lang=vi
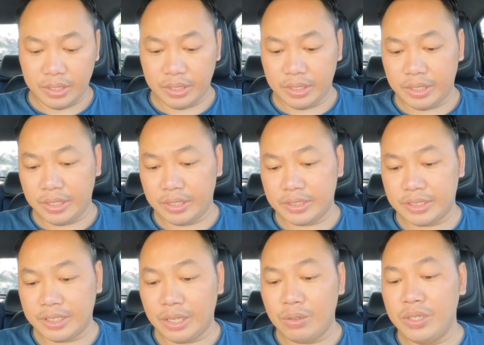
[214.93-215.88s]
À,
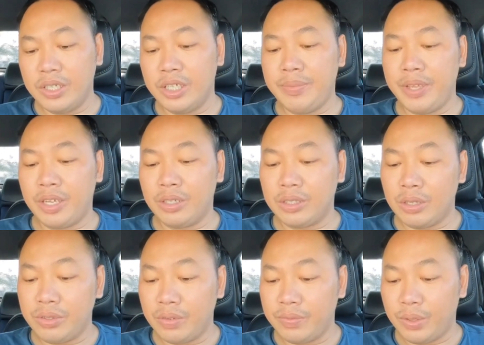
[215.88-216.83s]
6 người bị khởi
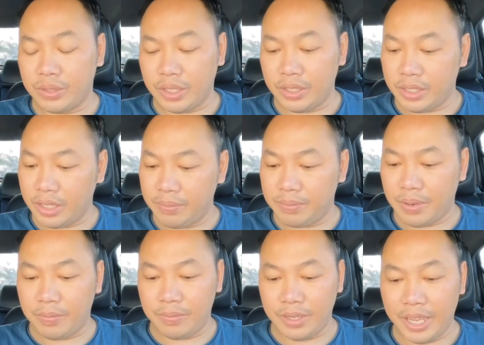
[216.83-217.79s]
tố trong vụ tỉnh thất
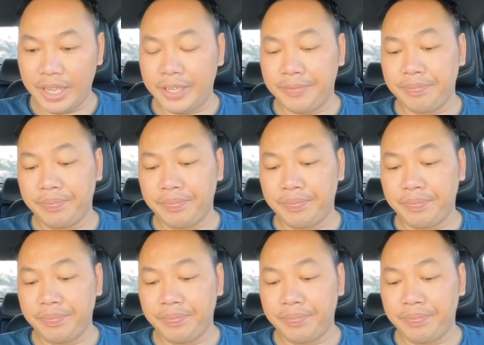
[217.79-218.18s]
Bồng Lai.